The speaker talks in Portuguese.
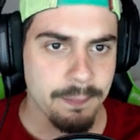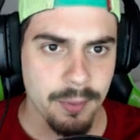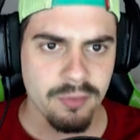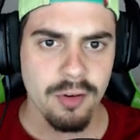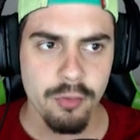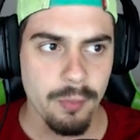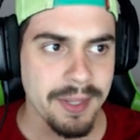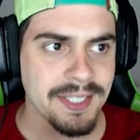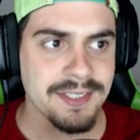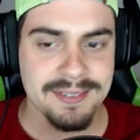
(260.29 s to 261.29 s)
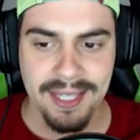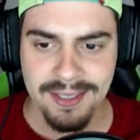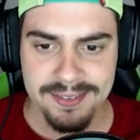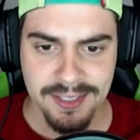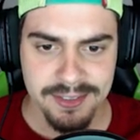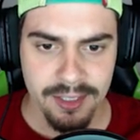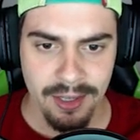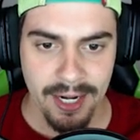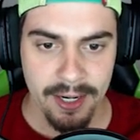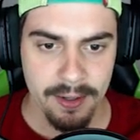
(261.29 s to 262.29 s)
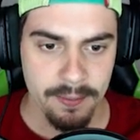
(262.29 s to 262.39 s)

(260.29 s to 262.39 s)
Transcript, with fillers: Provavelmente tem sim de celular.